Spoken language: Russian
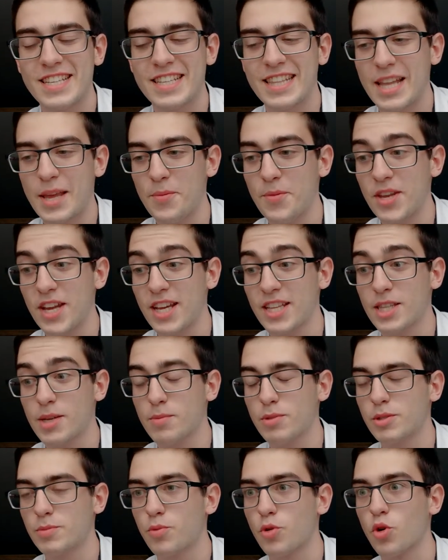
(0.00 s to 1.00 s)
Для меня это
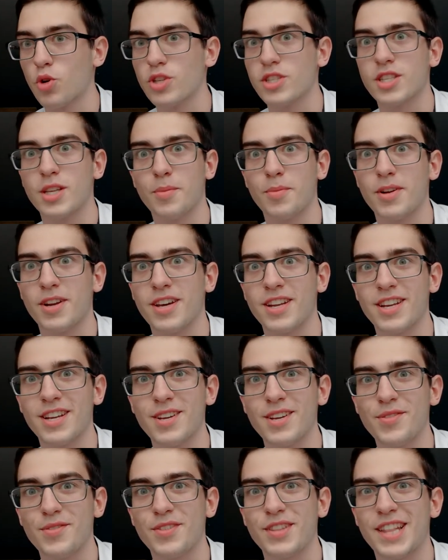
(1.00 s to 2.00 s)
был просто
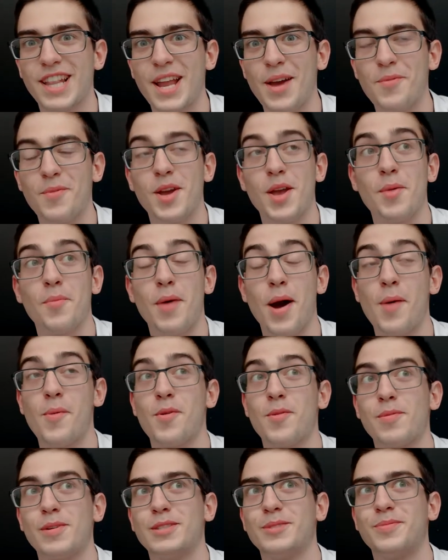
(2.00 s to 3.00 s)
прорыв, для моей
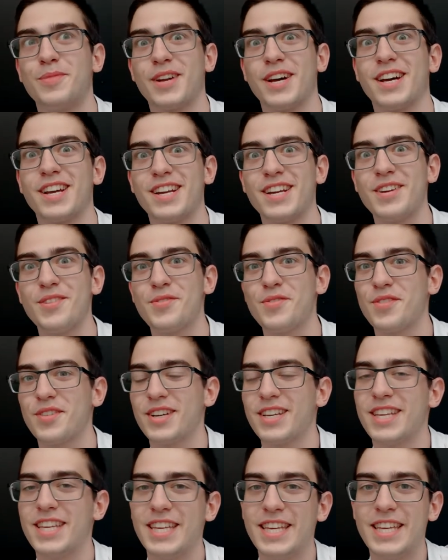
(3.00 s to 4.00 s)
мамы был прорыв,
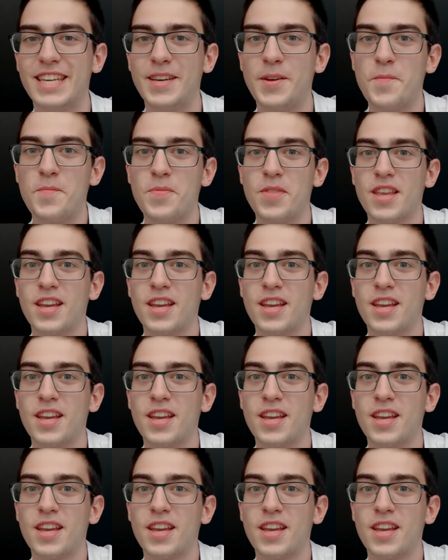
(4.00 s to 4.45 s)
и